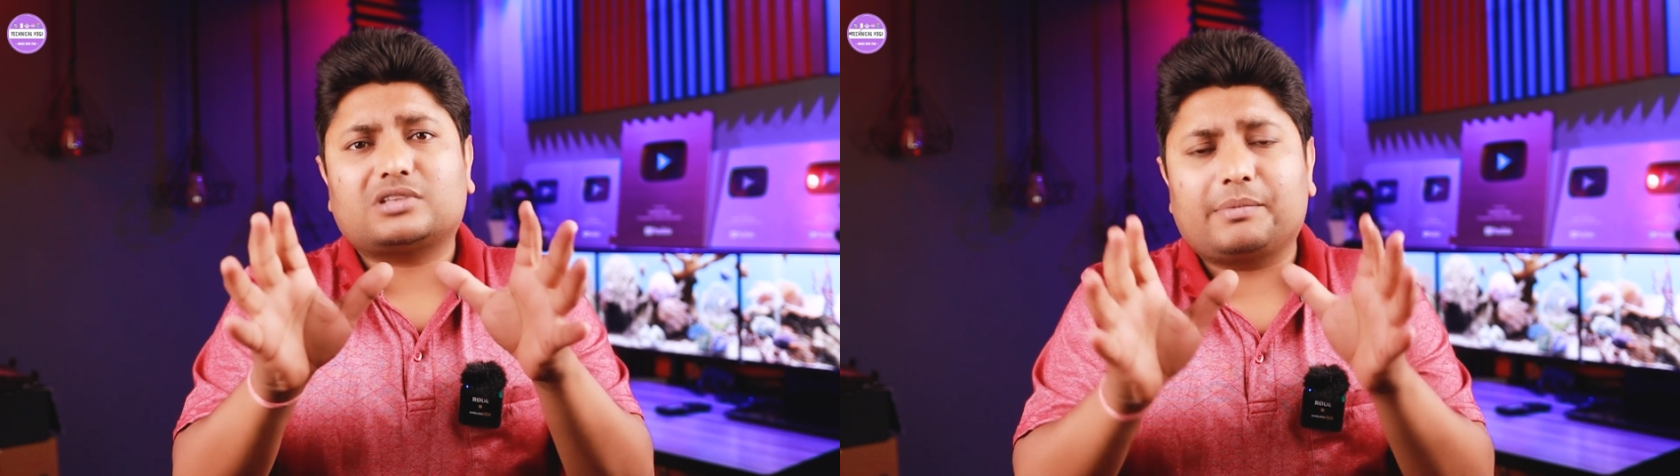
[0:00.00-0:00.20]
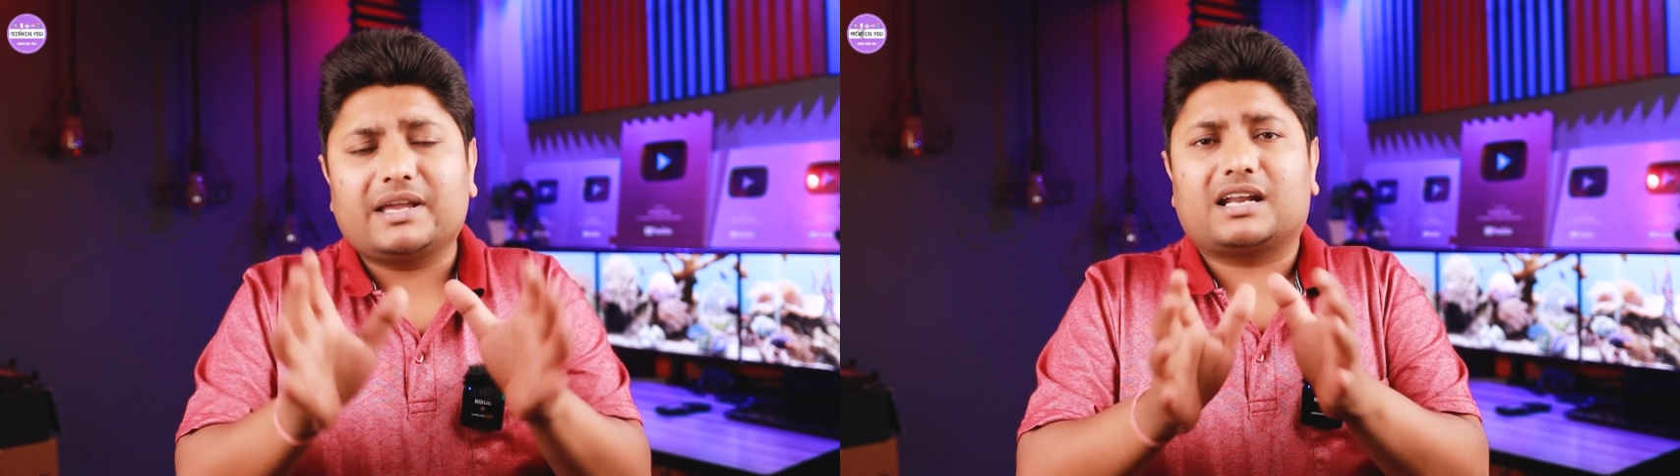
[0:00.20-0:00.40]

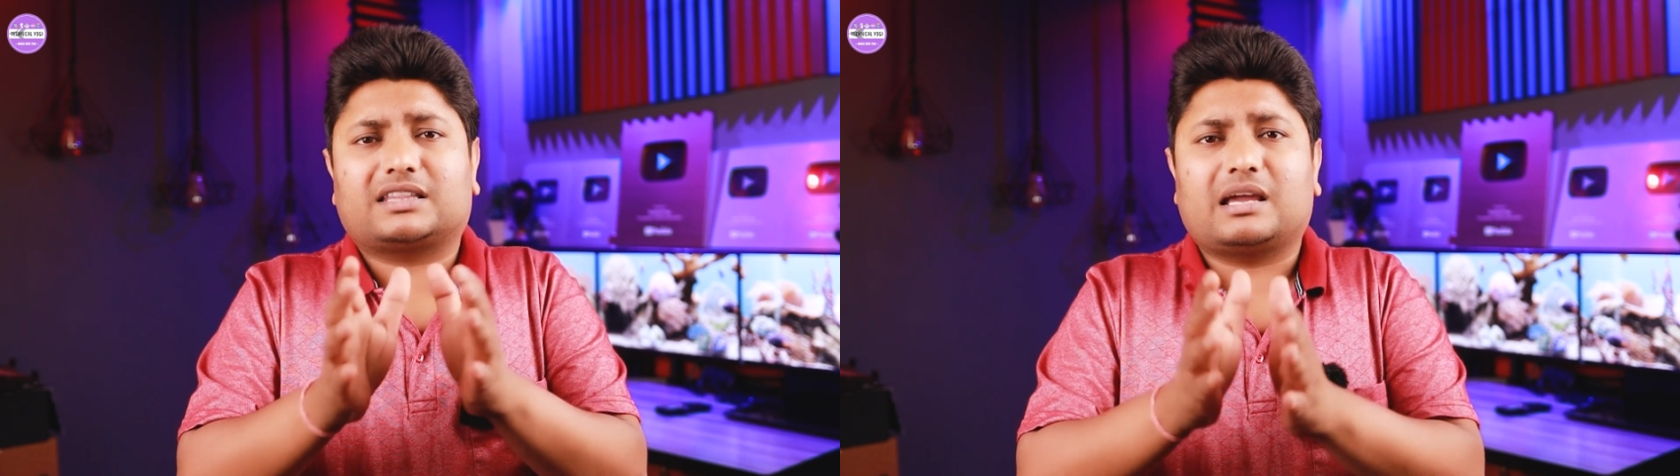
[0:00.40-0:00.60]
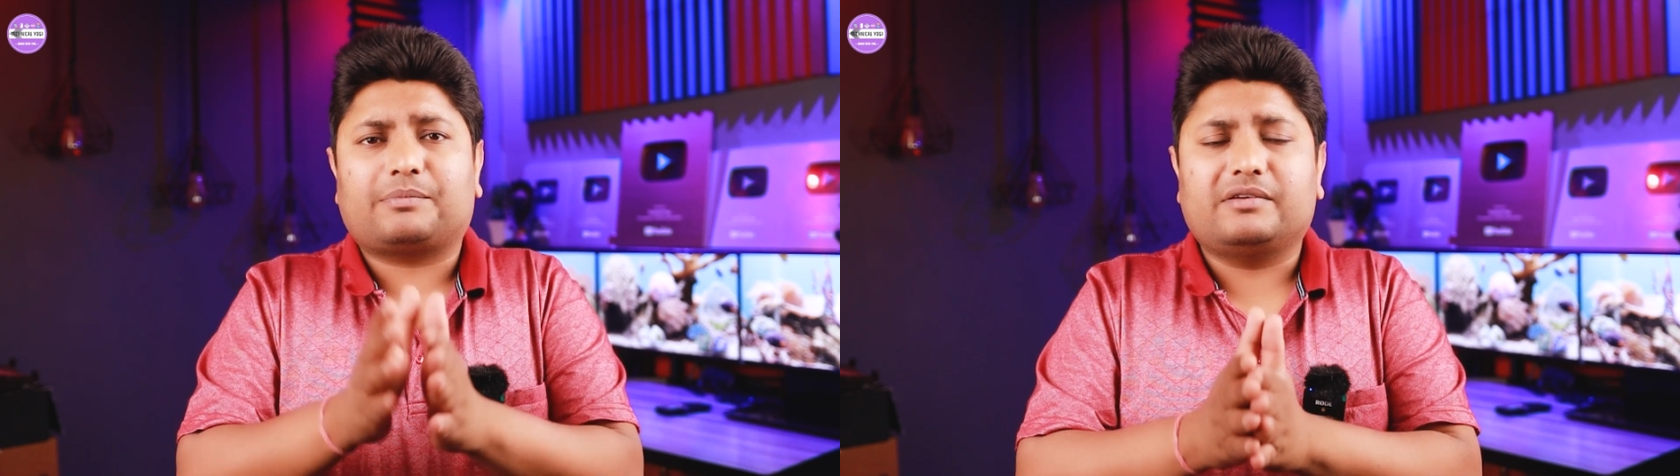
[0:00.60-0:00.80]
सभी
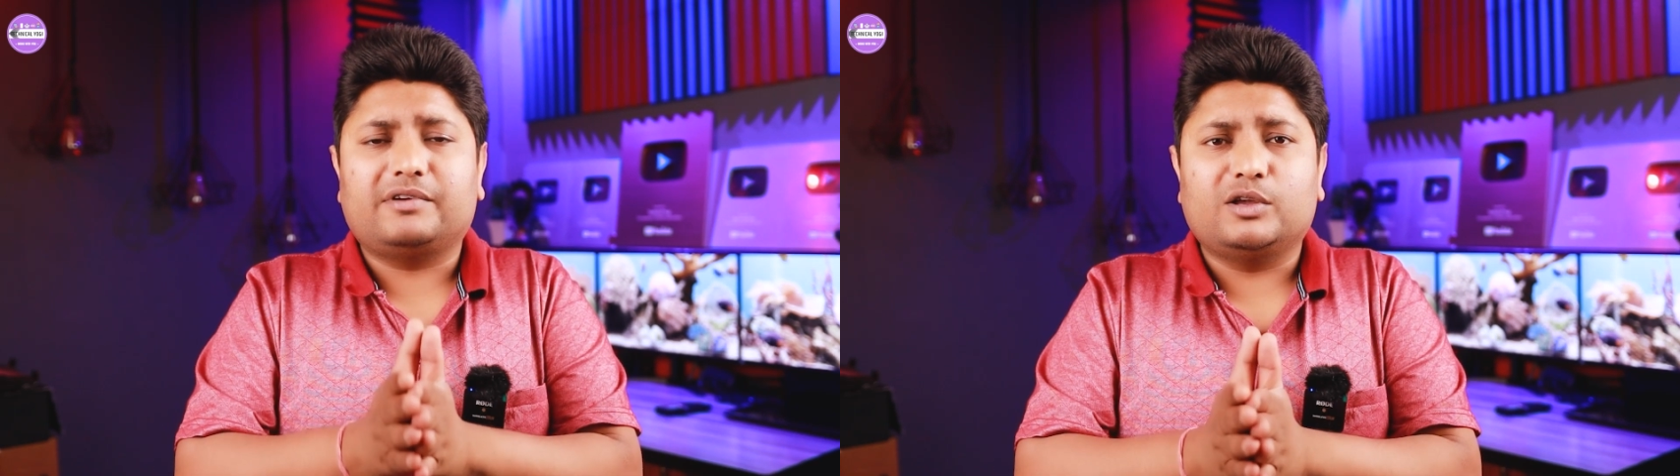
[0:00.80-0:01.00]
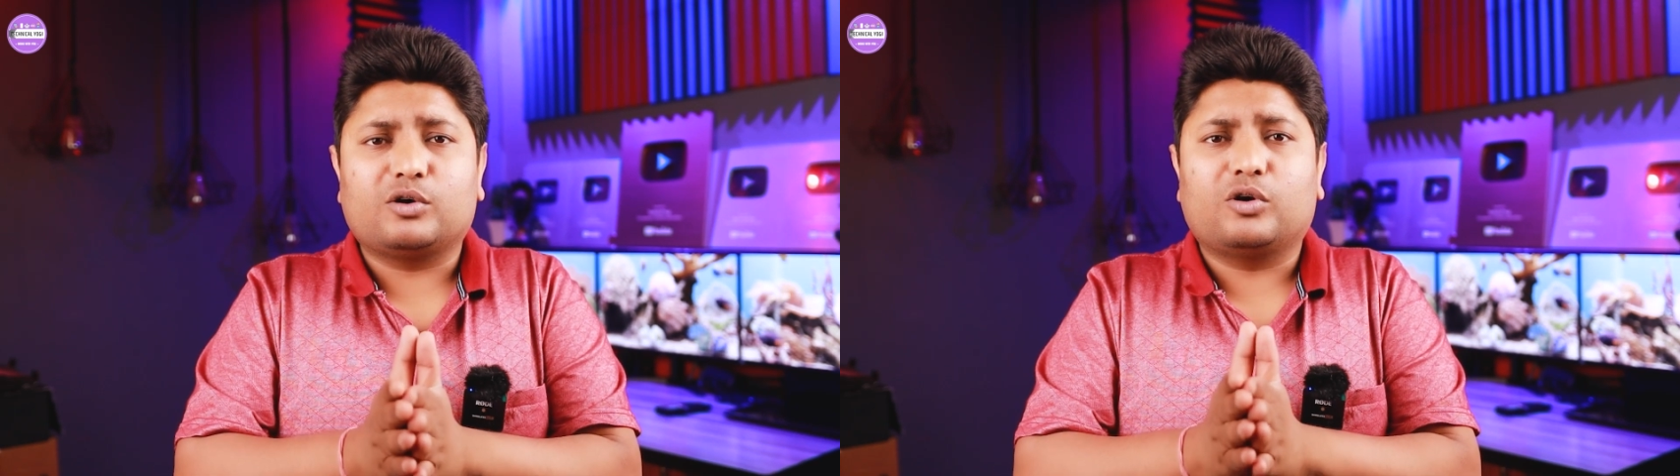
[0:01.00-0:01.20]
करते हैं अपनी
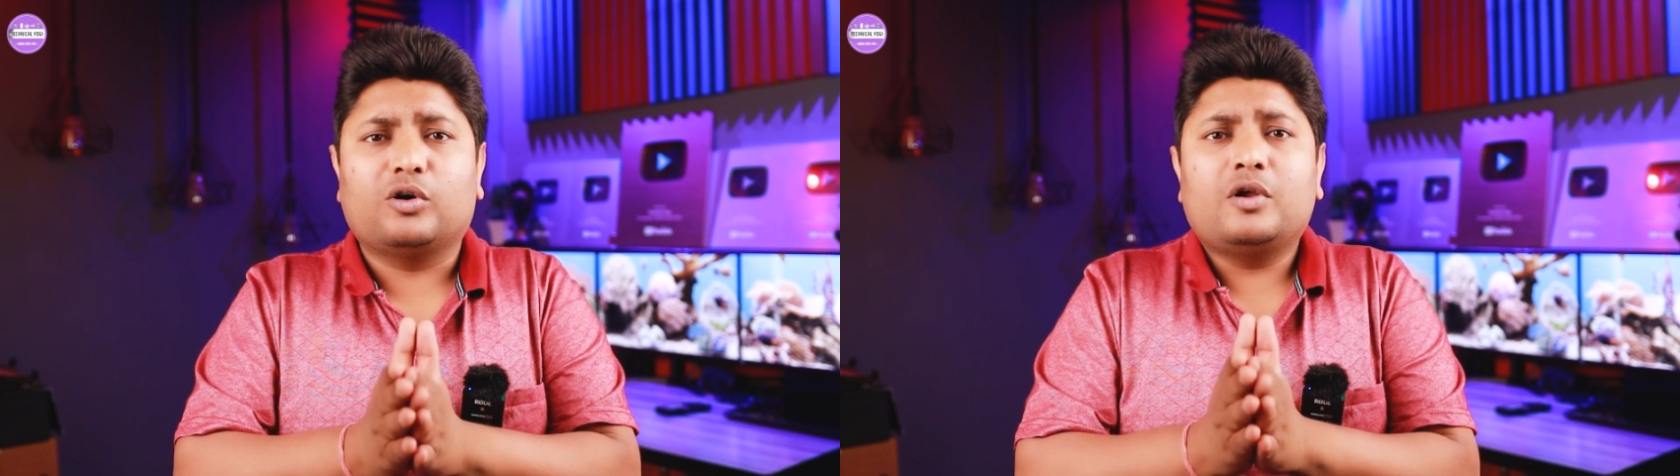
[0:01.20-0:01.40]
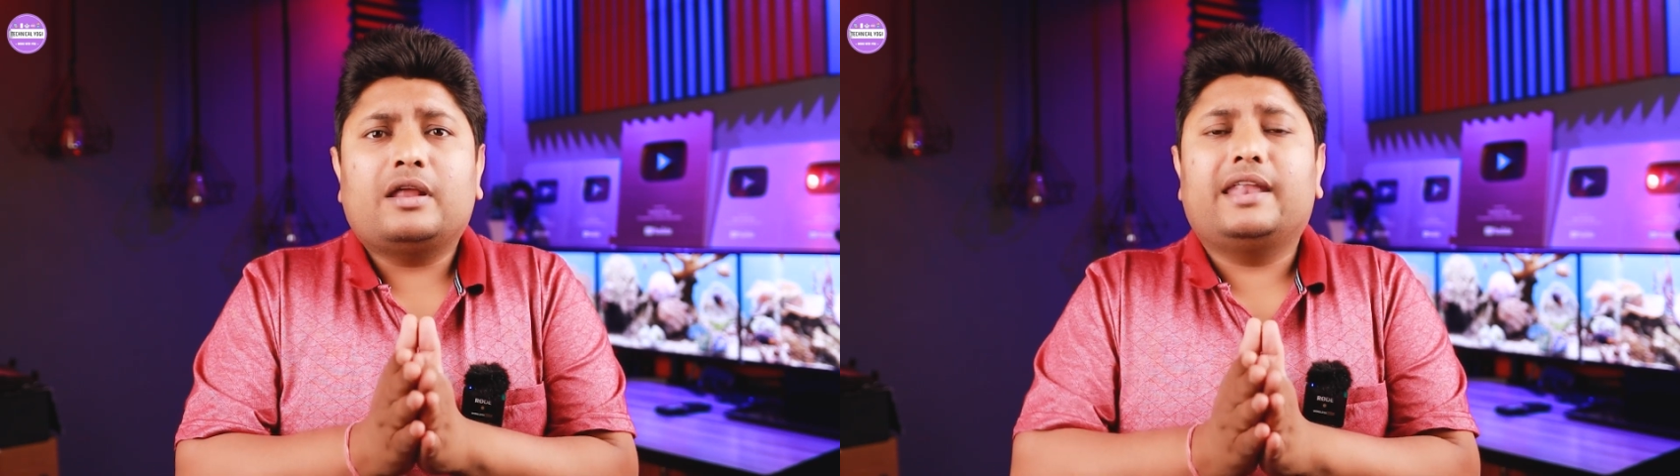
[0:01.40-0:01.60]
वीडियो को